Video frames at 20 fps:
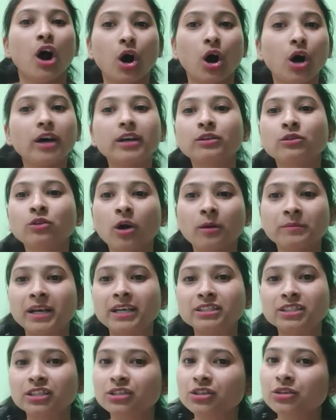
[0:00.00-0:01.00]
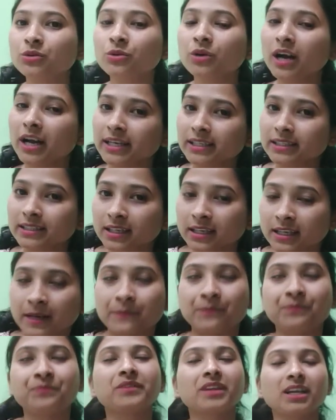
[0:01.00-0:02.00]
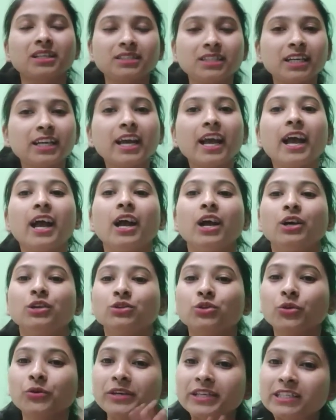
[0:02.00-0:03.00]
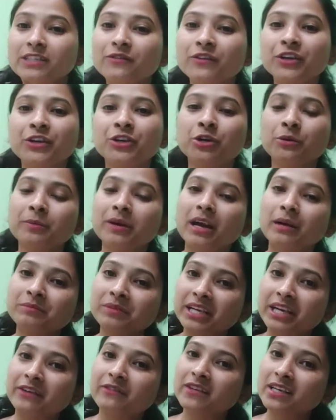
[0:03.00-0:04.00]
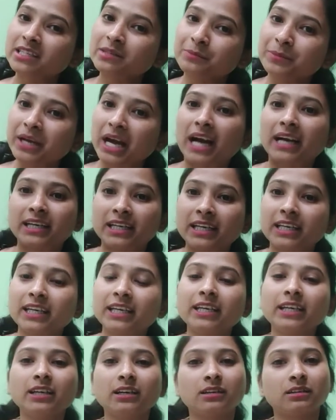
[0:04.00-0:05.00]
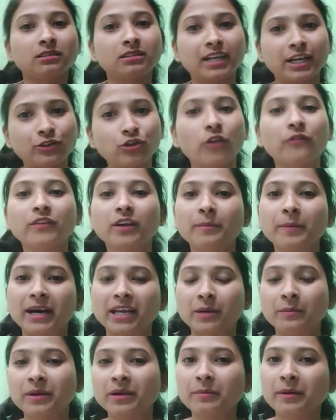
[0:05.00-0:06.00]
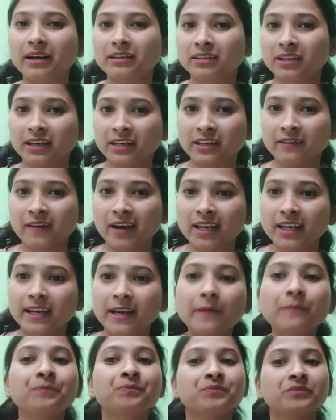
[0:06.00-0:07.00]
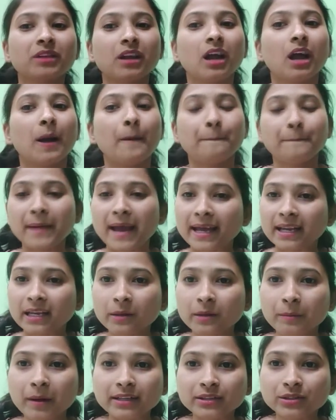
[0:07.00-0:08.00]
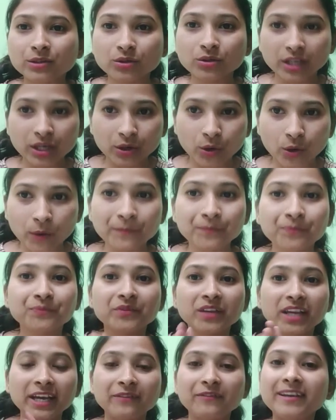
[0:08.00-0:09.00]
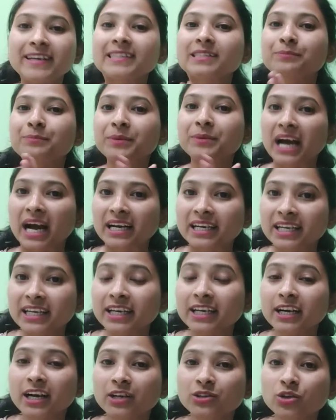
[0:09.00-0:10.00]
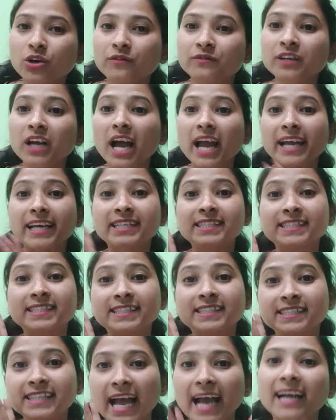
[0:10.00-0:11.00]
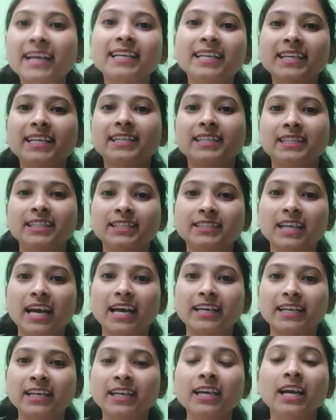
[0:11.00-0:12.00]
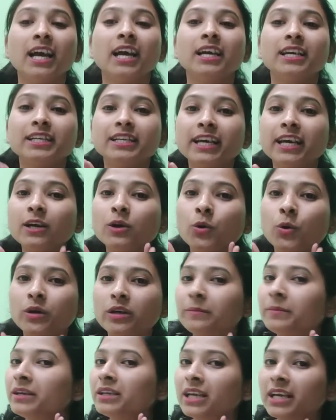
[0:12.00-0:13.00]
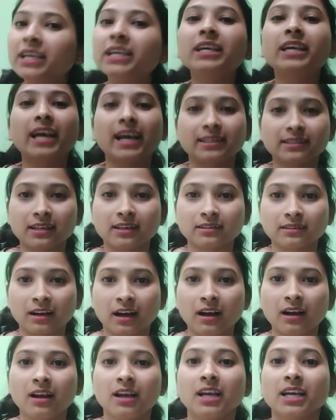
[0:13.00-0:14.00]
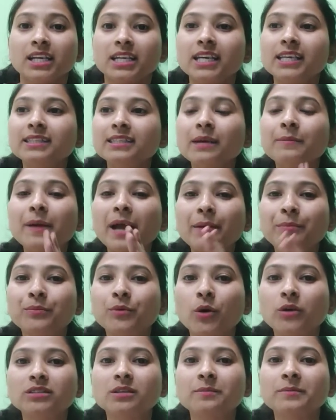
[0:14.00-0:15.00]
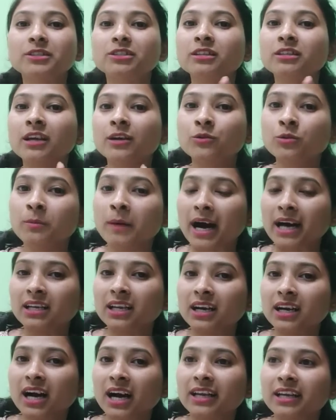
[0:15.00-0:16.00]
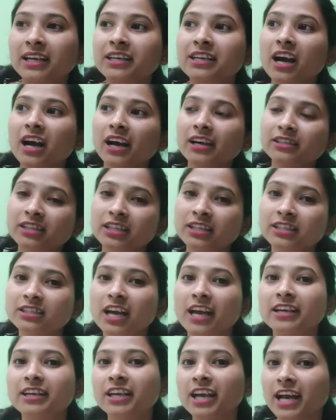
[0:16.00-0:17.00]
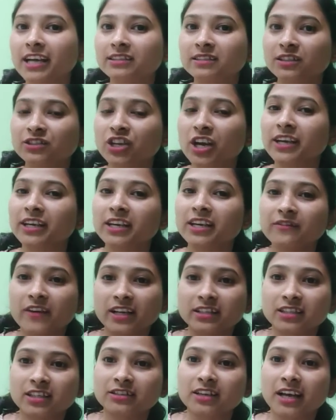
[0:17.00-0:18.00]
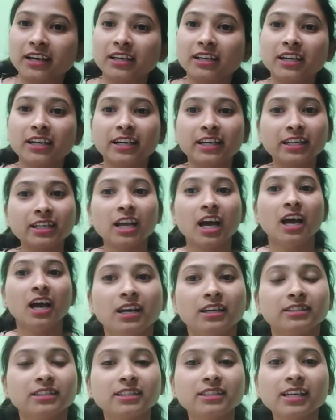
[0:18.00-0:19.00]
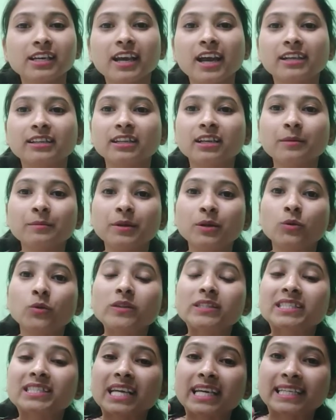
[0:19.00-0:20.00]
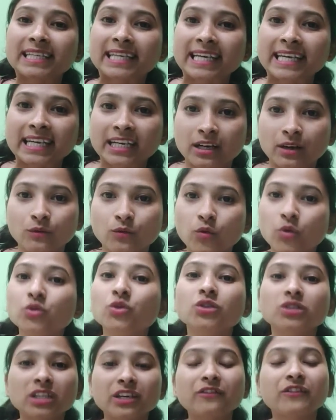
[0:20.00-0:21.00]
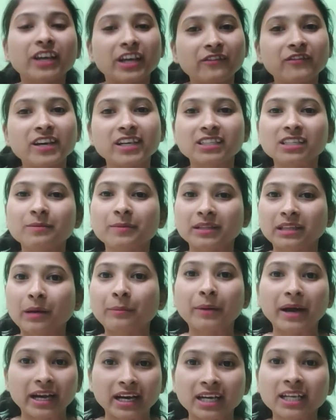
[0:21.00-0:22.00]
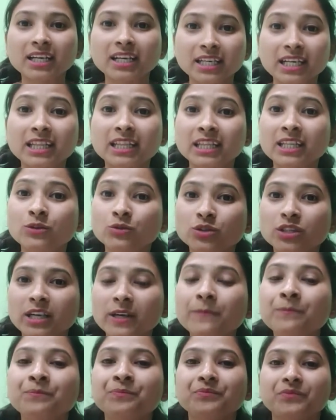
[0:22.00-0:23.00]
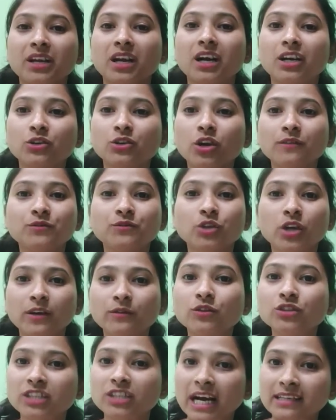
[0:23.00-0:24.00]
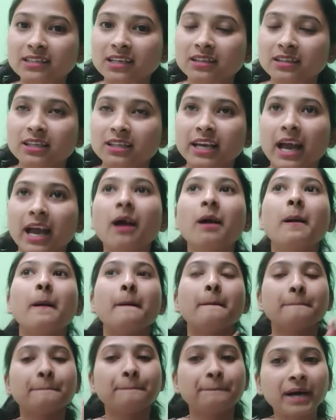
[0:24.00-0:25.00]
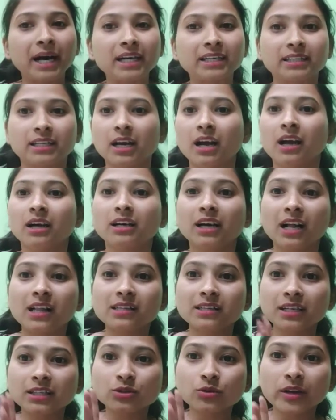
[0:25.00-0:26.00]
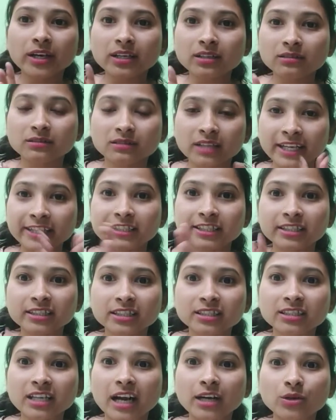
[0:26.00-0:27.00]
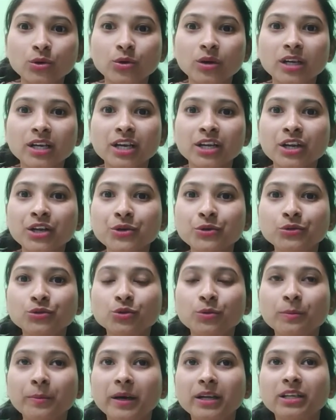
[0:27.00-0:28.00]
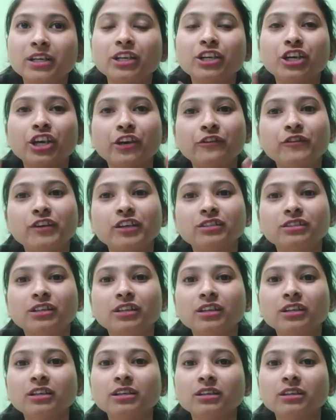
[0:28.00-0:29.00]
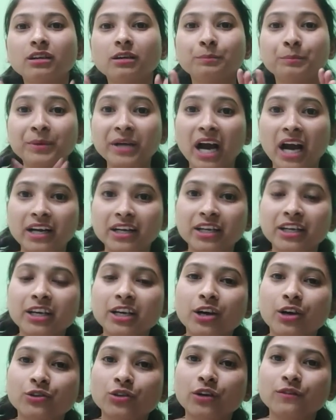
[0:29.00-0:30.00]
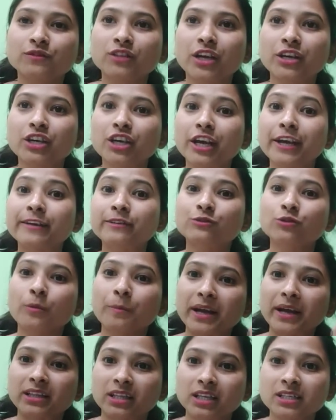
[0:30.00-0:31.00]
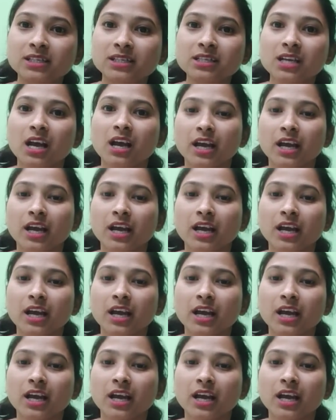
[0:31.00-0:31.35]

और नॉर्मलाइजेशन होगा इसलिए ठीक है तो इस वीडियो में हम के वी की कट ऑफ के बारे में ही बात करने वाले हैं पहली बात तो देखो केवीएस पीआरटी की कट ऑफ ना एग्जैक्टली exactly कितनी जाएगी ये कोई भी नहीं कह सकता ये सब अप्रोक्सीमेशन अनुमान लगा रहे हैं कि हाँ इतनी जाएगी ऐसे जाएगी वैसे जाएगी लेकिन जिसे कहते हैं ना बिल्कुल सटीक वो तो सिर्फ केवीएस ही बता पाएगा ना कितनी उसकी कट ऑफ जो है वो जा सकती है बट कल से जो एक नई चीज स्टार्ट हो रखी है ना यूट्यूब पर कि केवीएस की पीआरटी की कट ऑफ जाएगी 135,